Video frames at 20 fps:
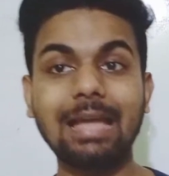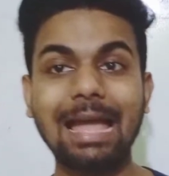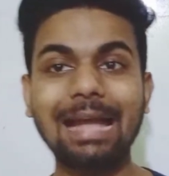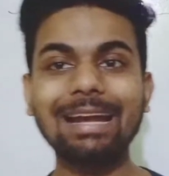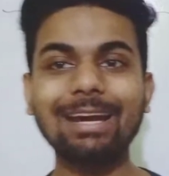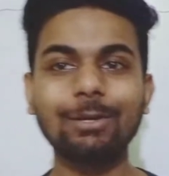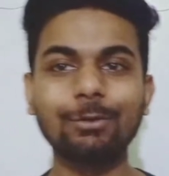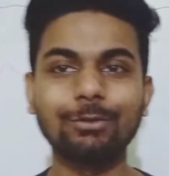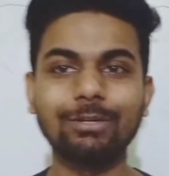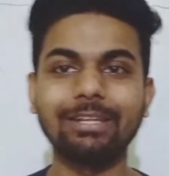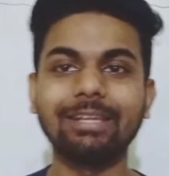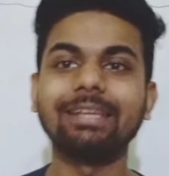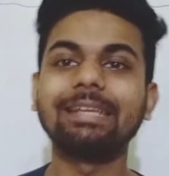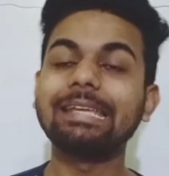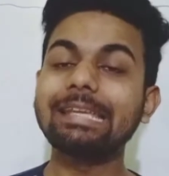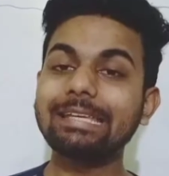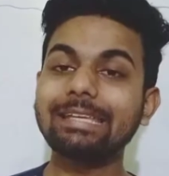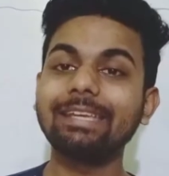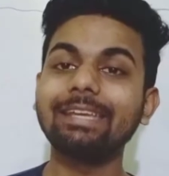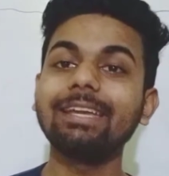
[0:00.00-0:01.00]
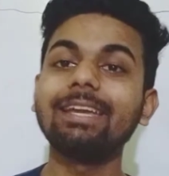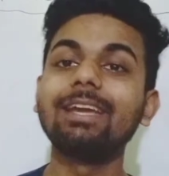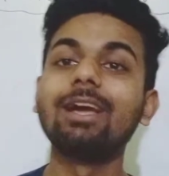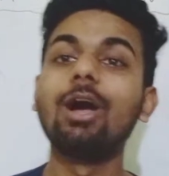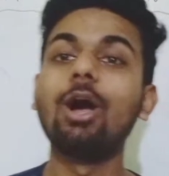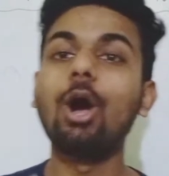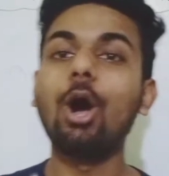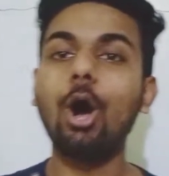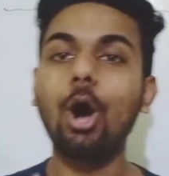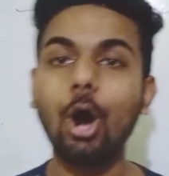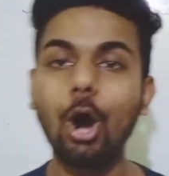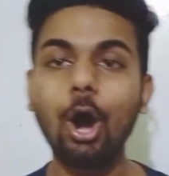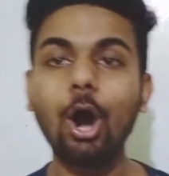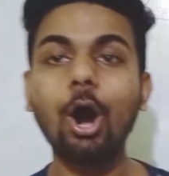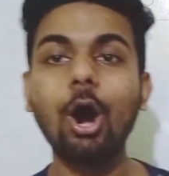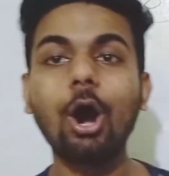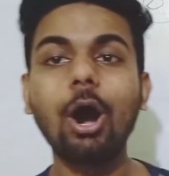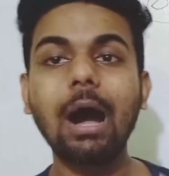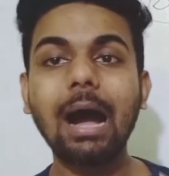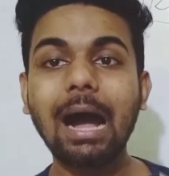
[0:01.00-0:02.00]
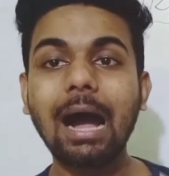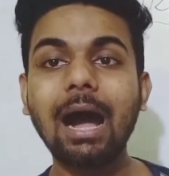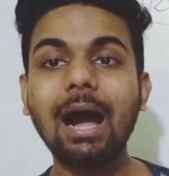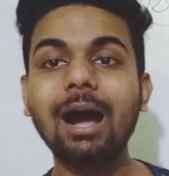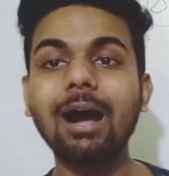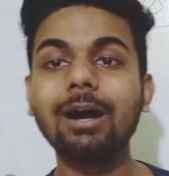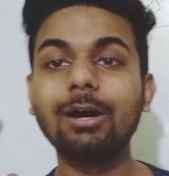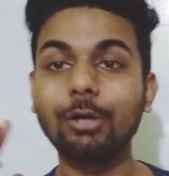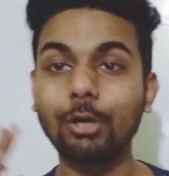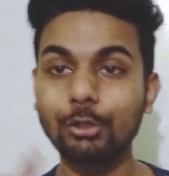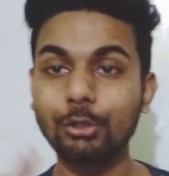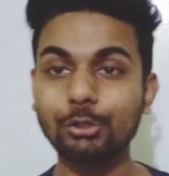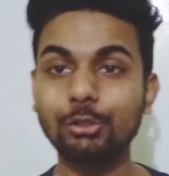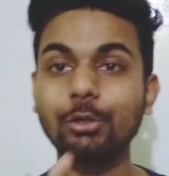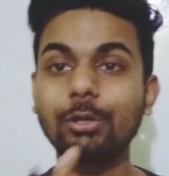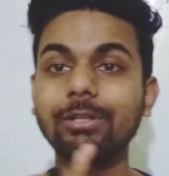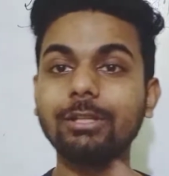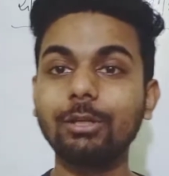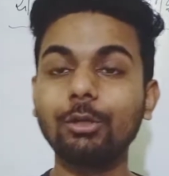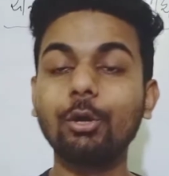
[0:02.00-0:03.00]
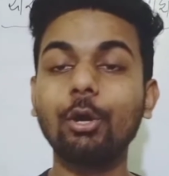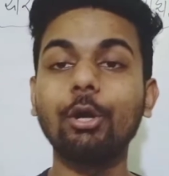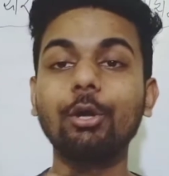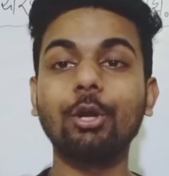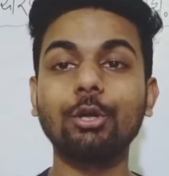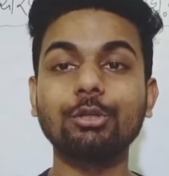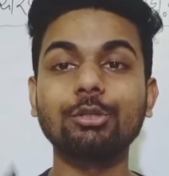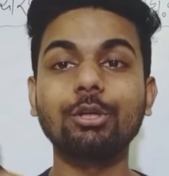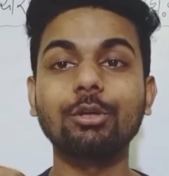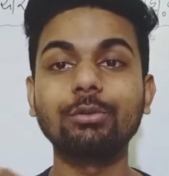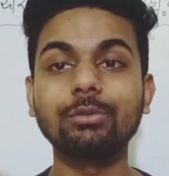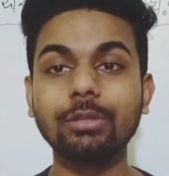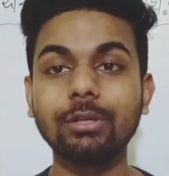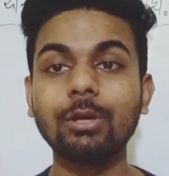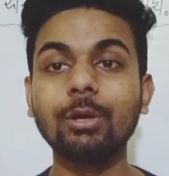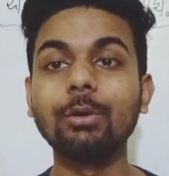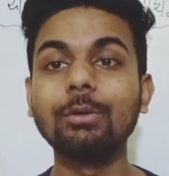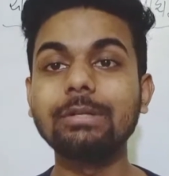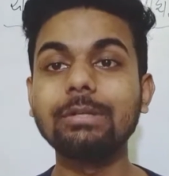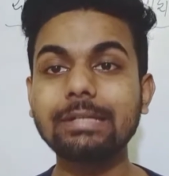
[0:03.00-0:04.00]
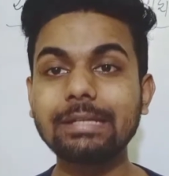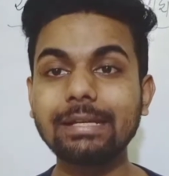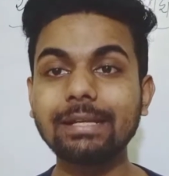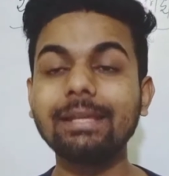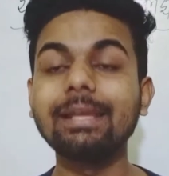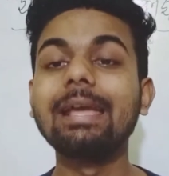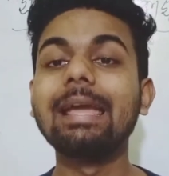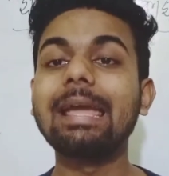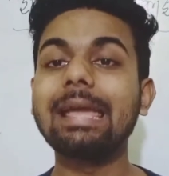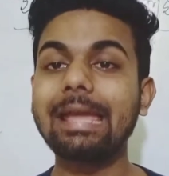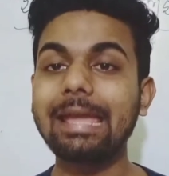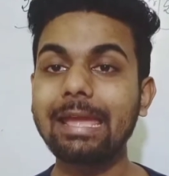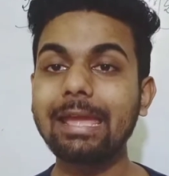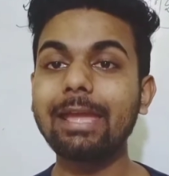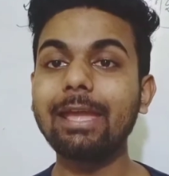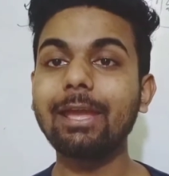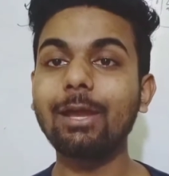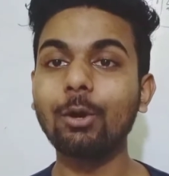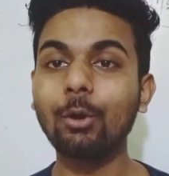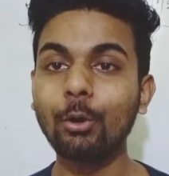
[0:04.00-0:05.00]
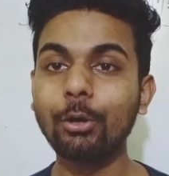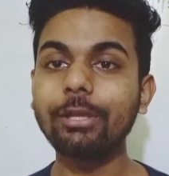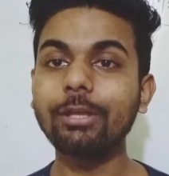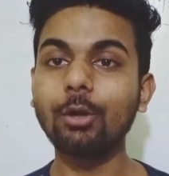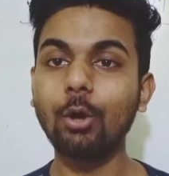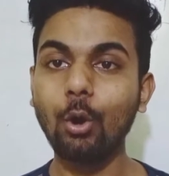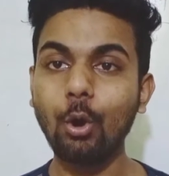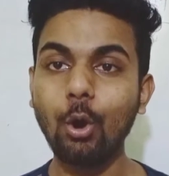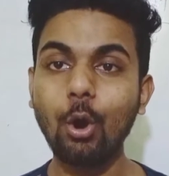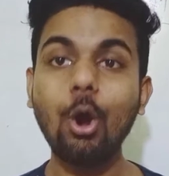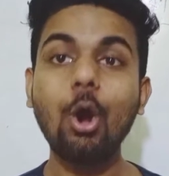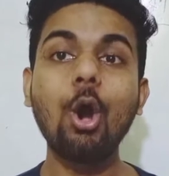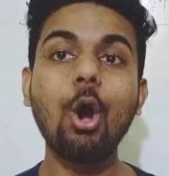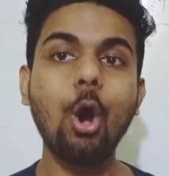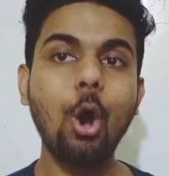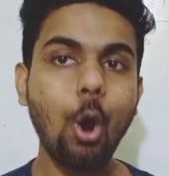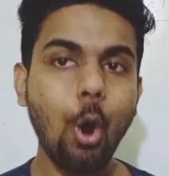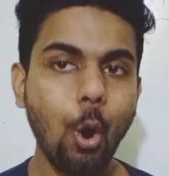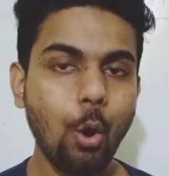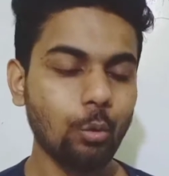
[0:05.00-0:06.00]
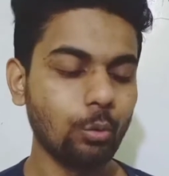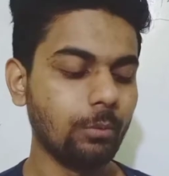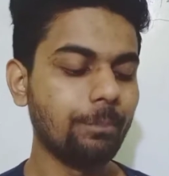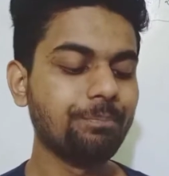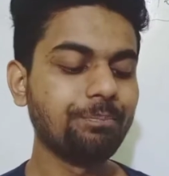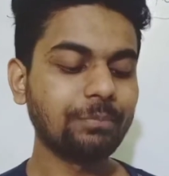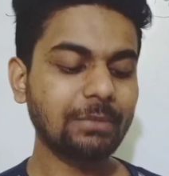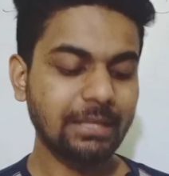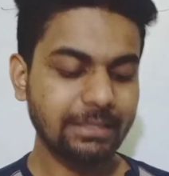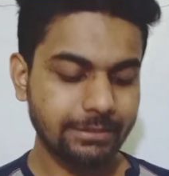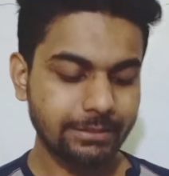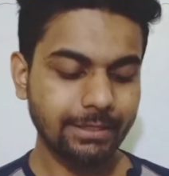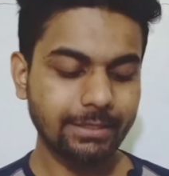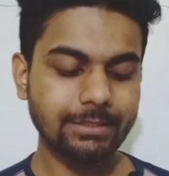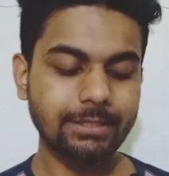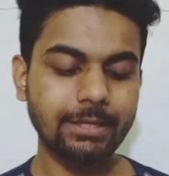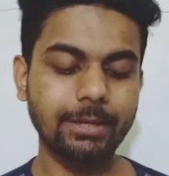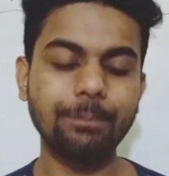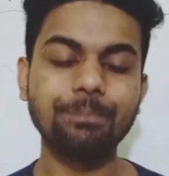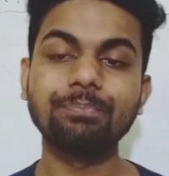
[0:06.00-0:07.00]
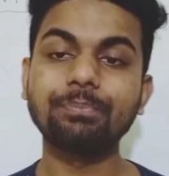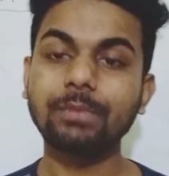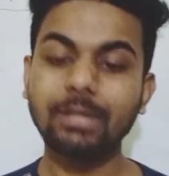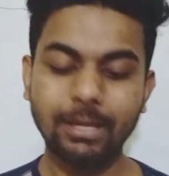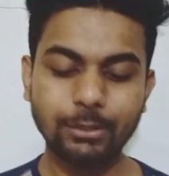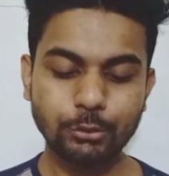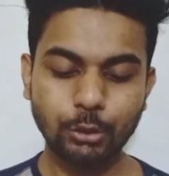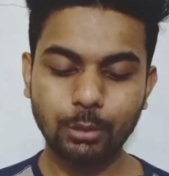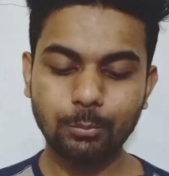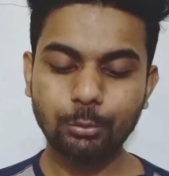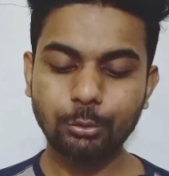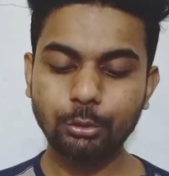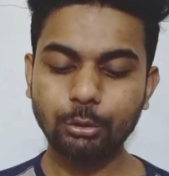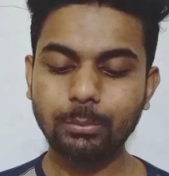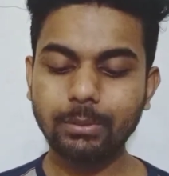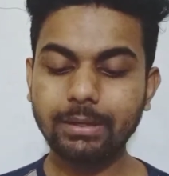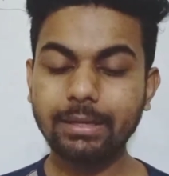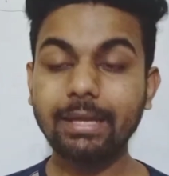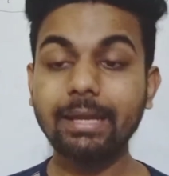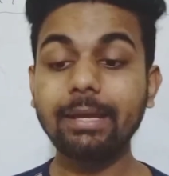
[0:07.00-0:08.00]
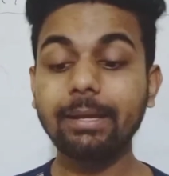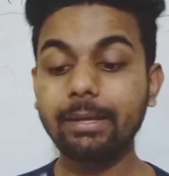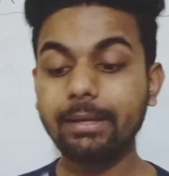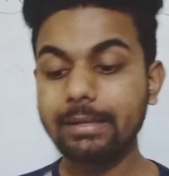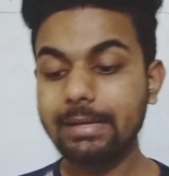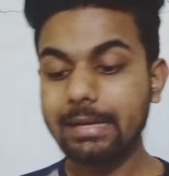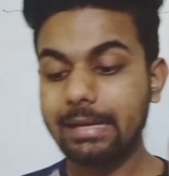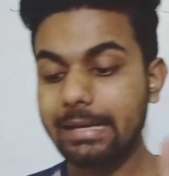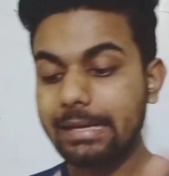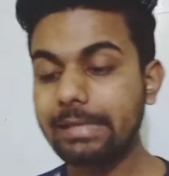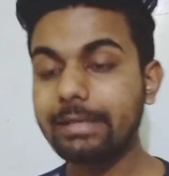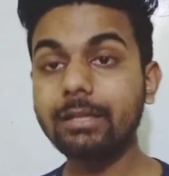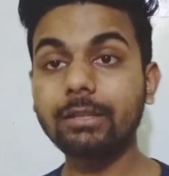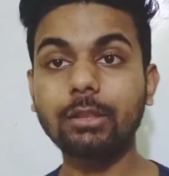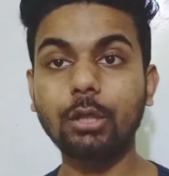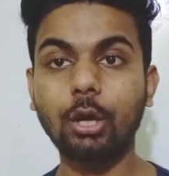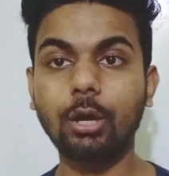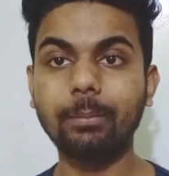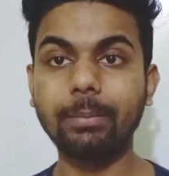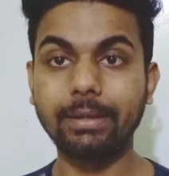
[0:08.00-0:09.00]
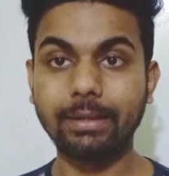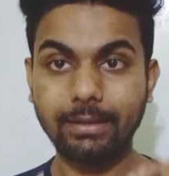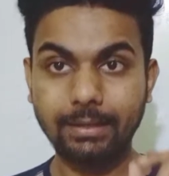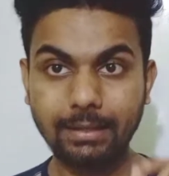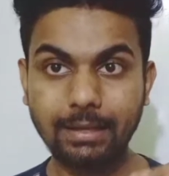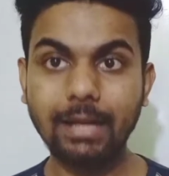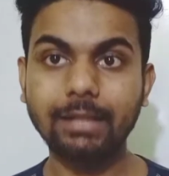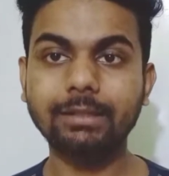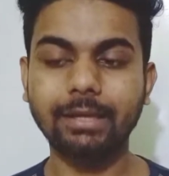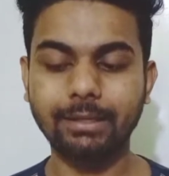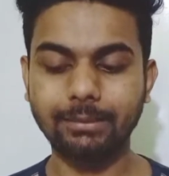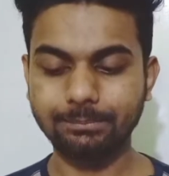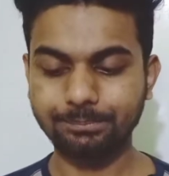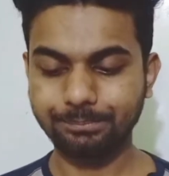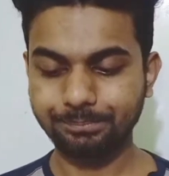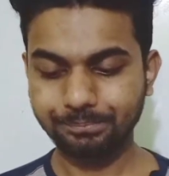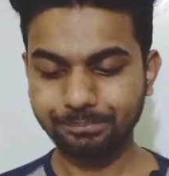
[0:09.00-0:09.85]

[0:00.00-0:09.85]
এগারোটি কি কি অ আ হ্রস্ব দীর্ঘ হ্রস্ব দীর্ঘ রি এ ঐ ও ও ঠিক আছে এই স্বরবর্ণ তোমাকে লিখতে হবে খাতায়